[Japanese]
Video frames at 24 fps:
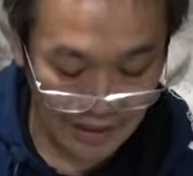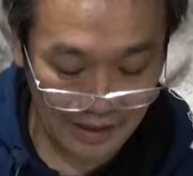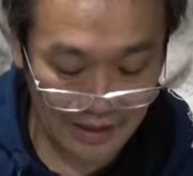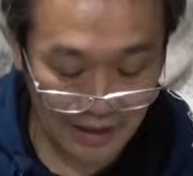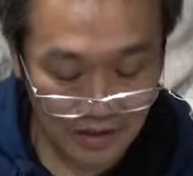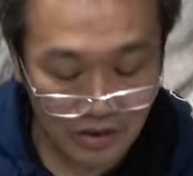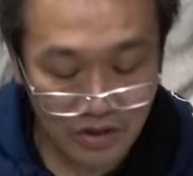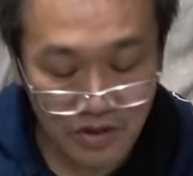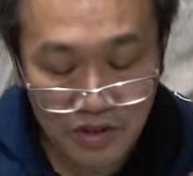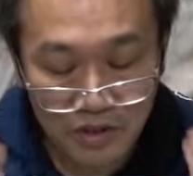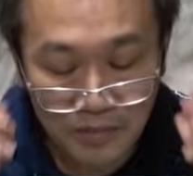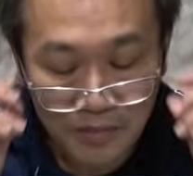あ、
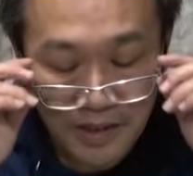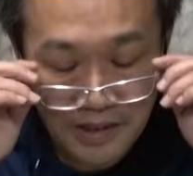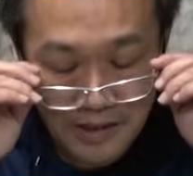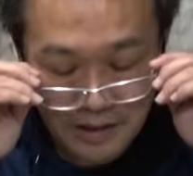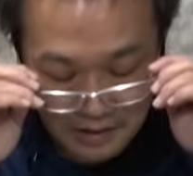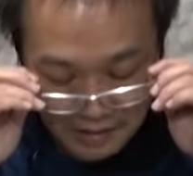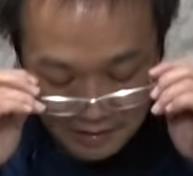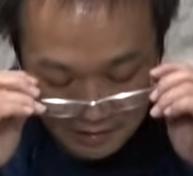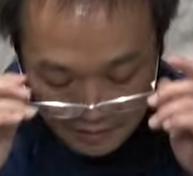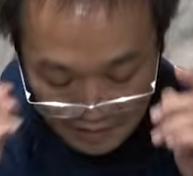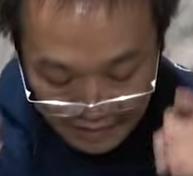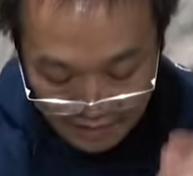加水しま
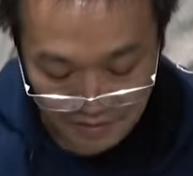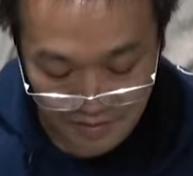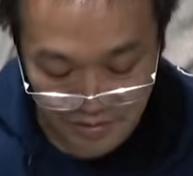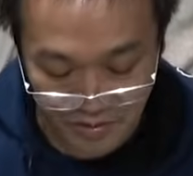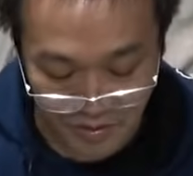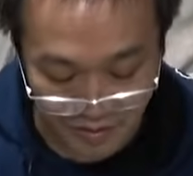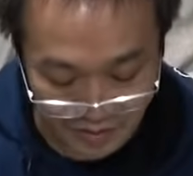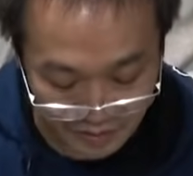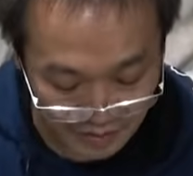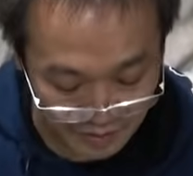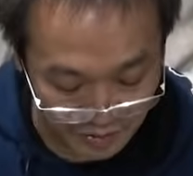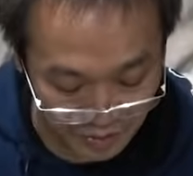す。
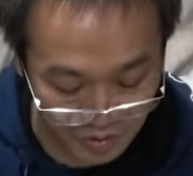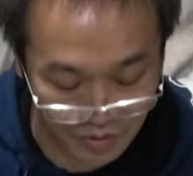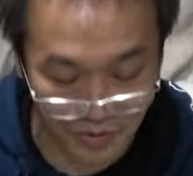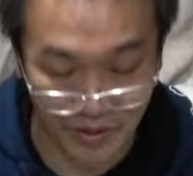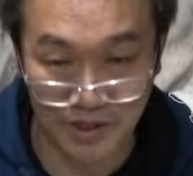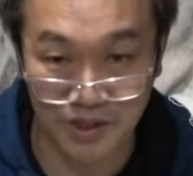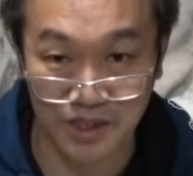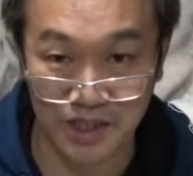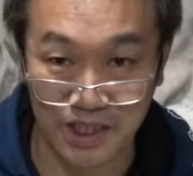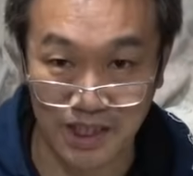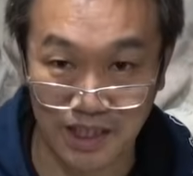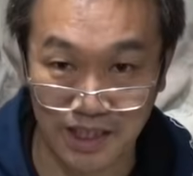それ言うの
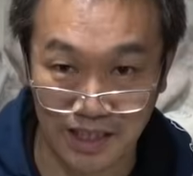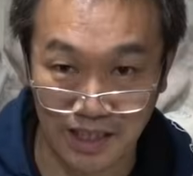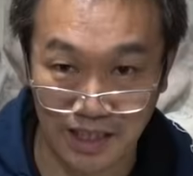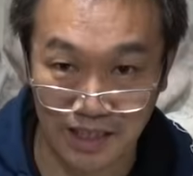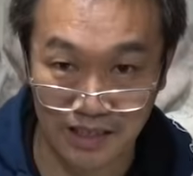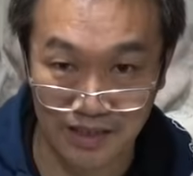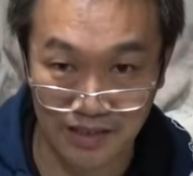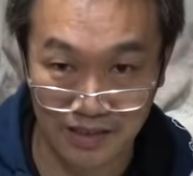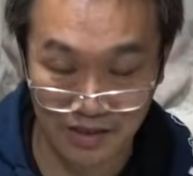忘れちゃった。